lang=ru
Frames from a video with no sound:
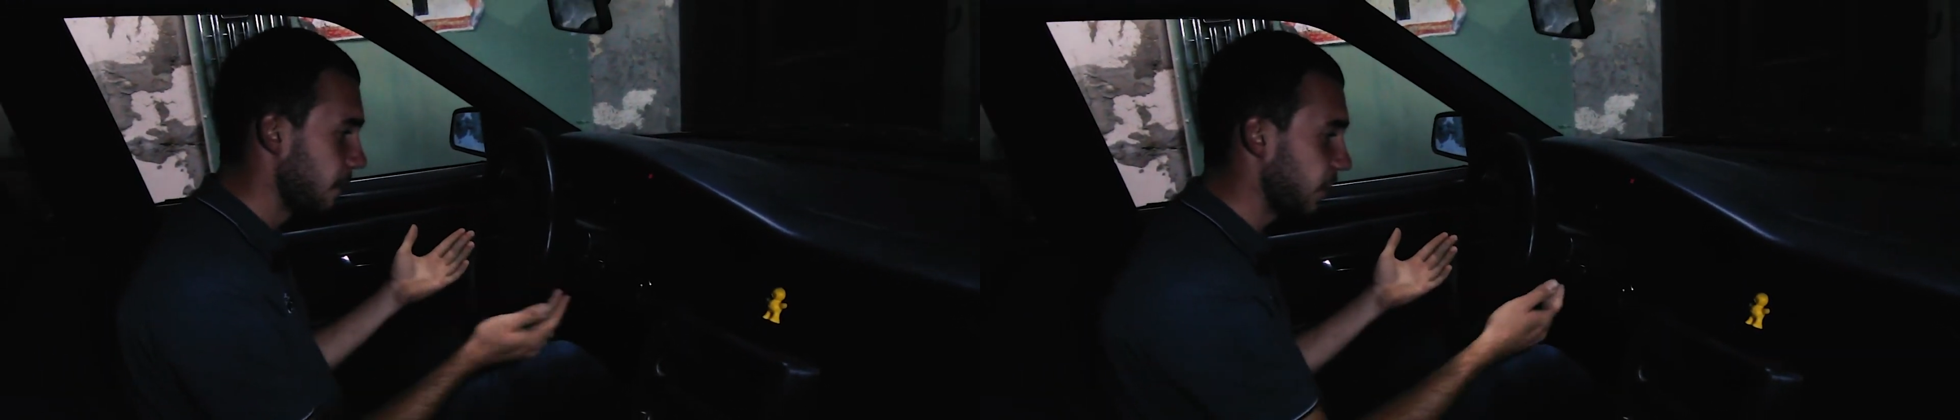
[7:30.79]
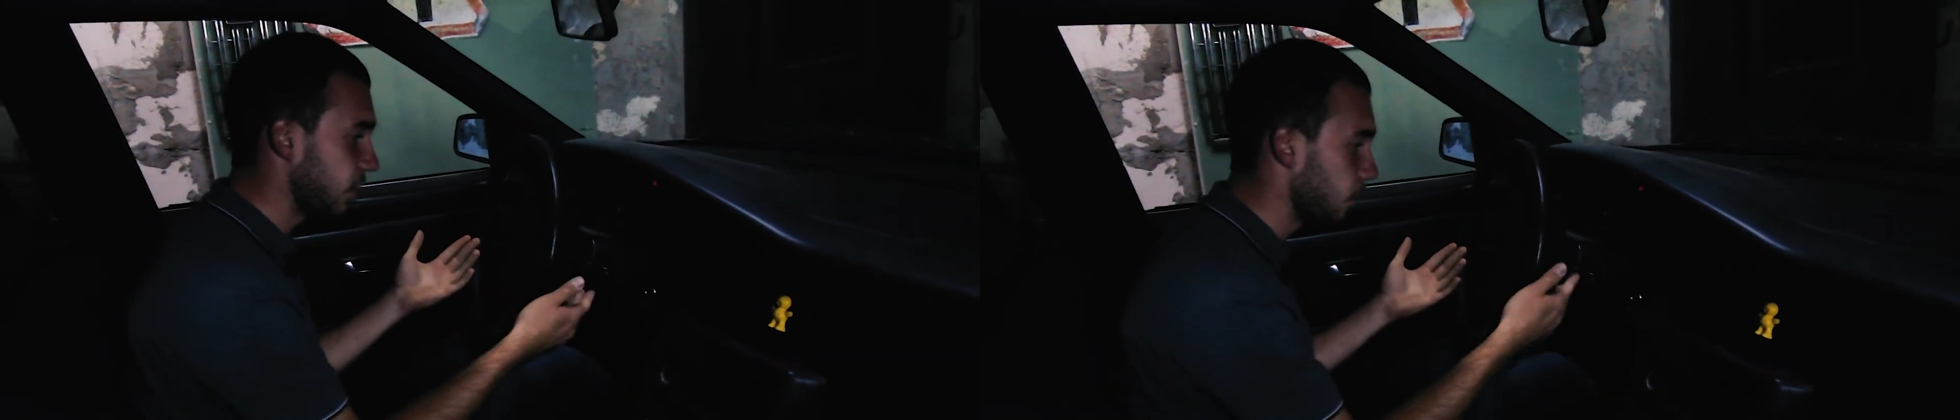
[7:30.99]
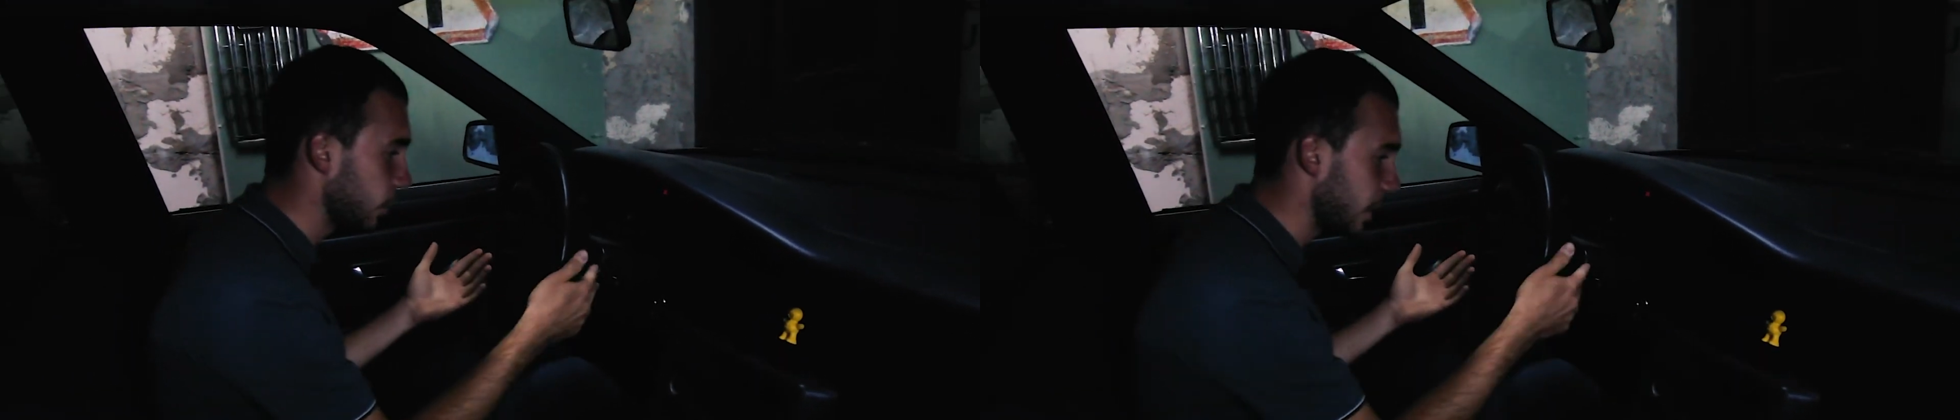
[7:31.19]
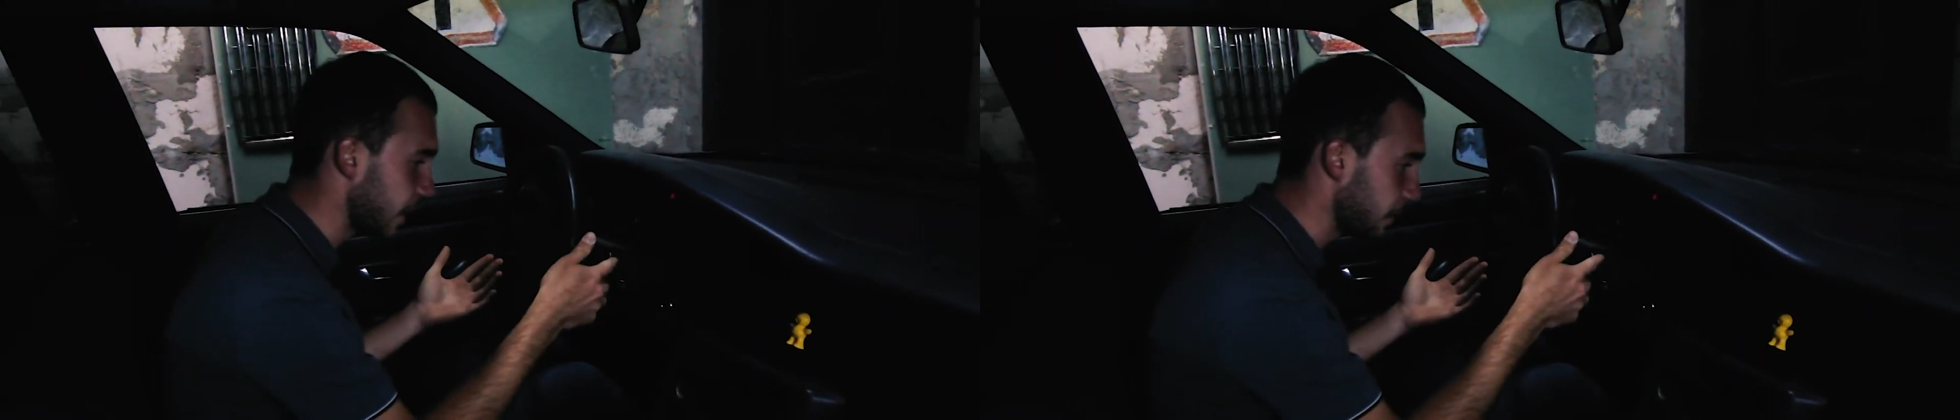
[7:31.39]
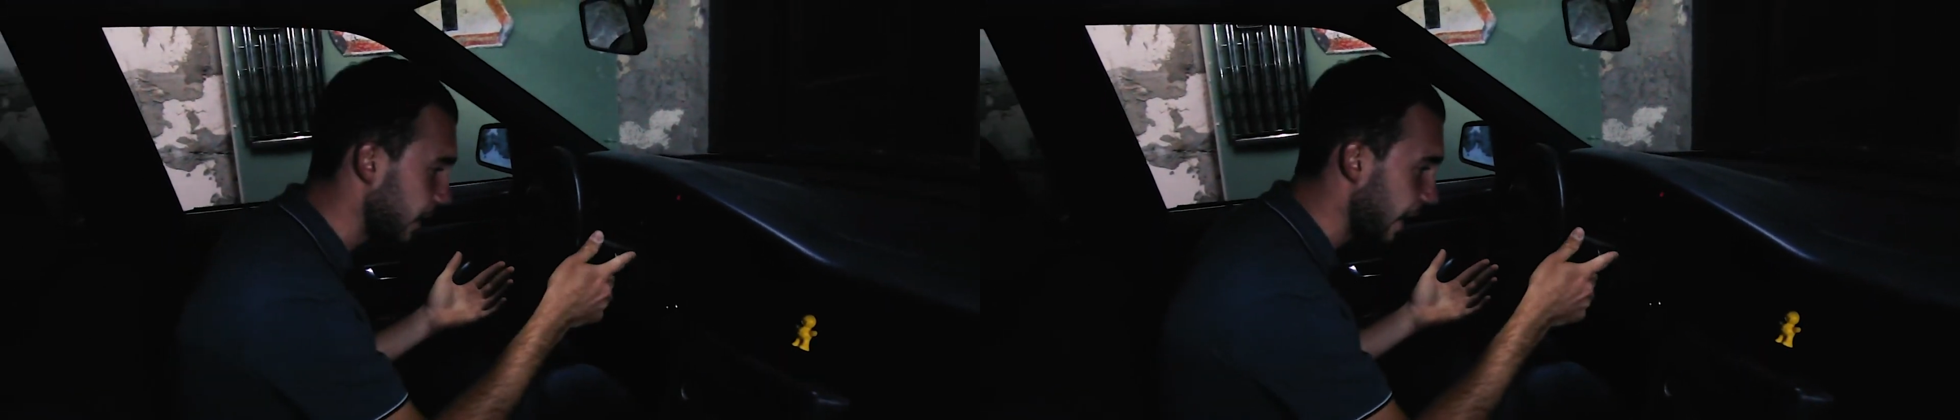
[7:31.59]
Почему
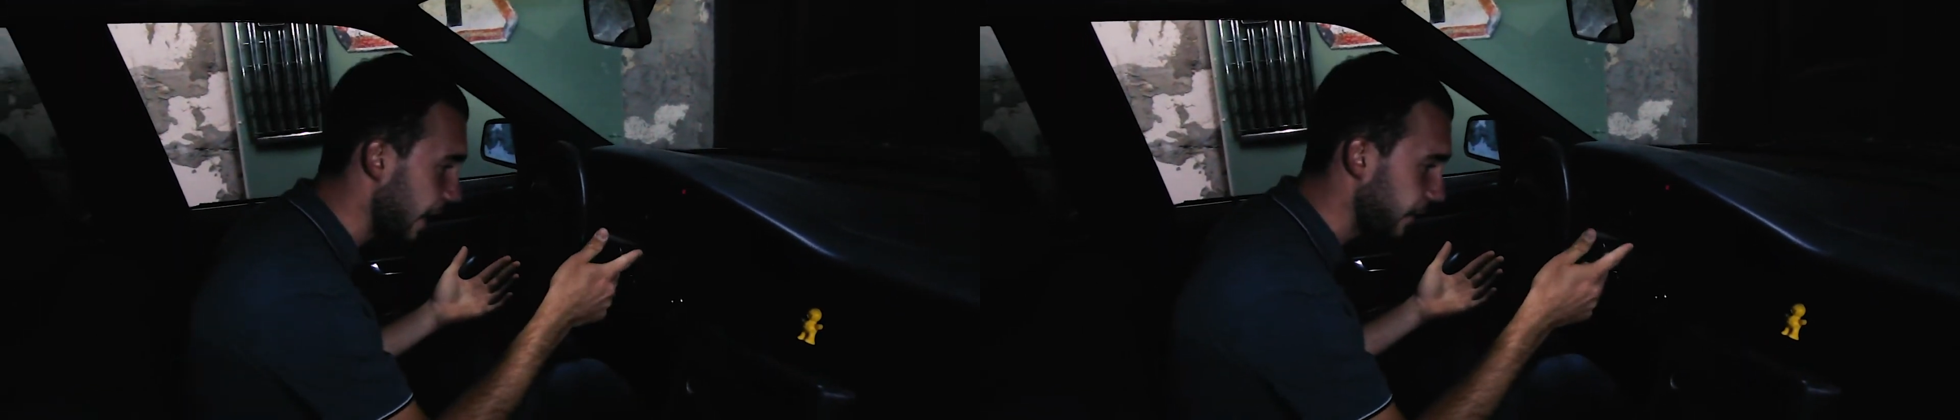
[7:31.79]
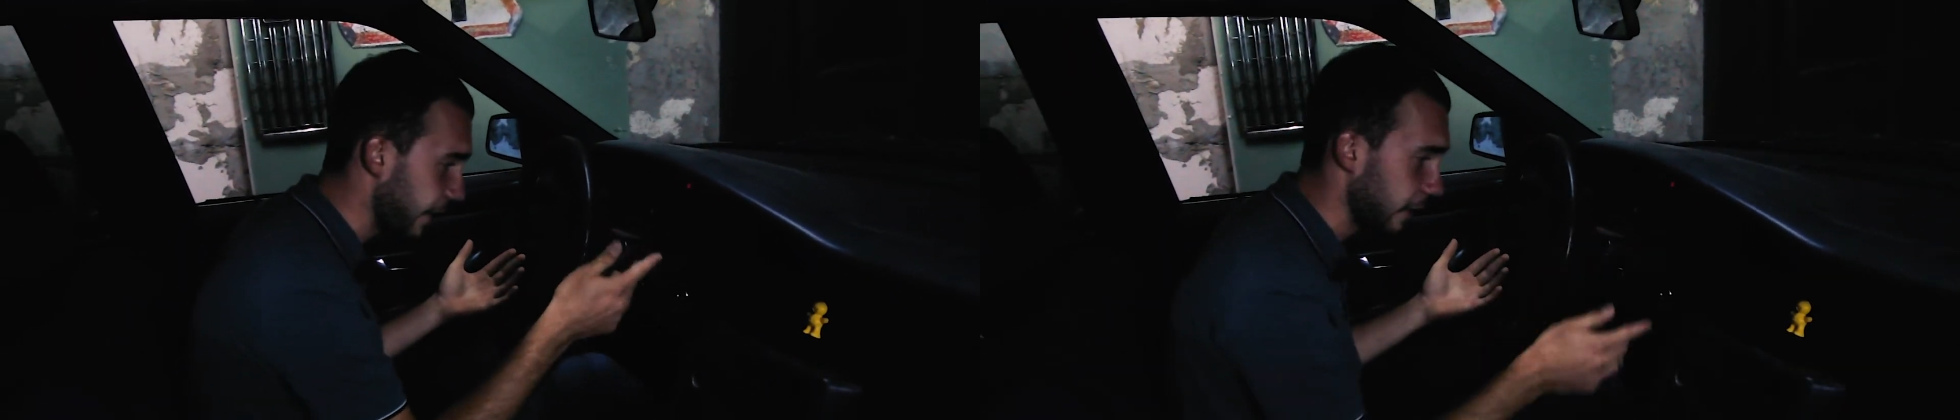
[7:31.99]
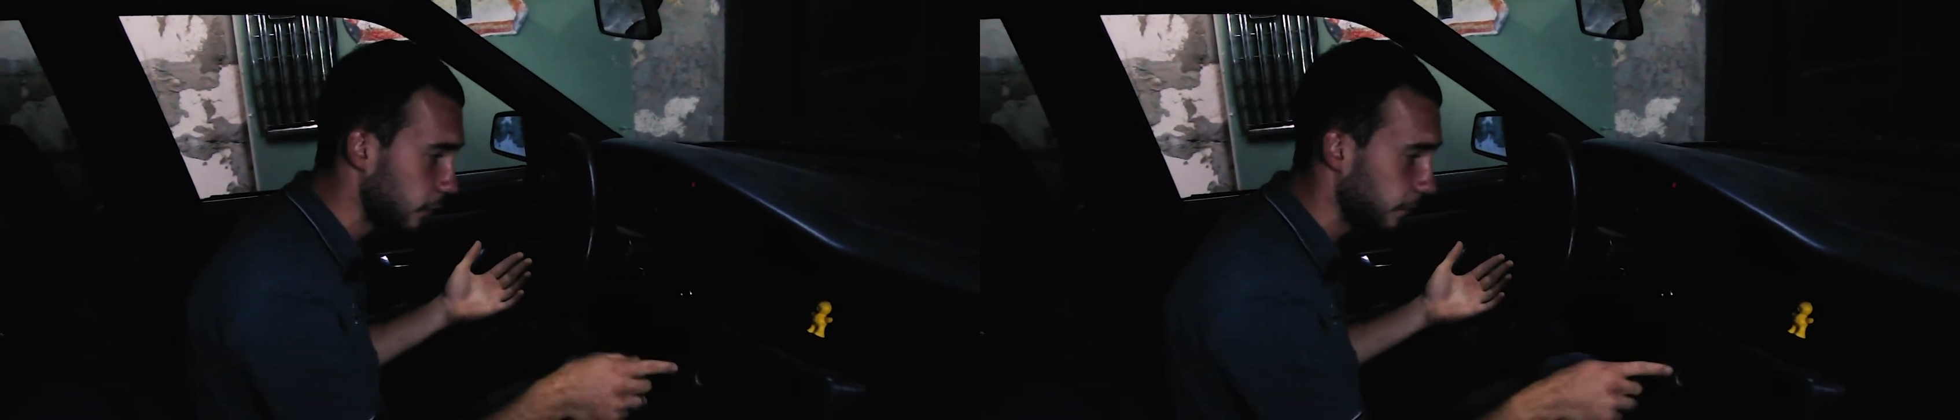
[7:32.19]
нельзя было аварийку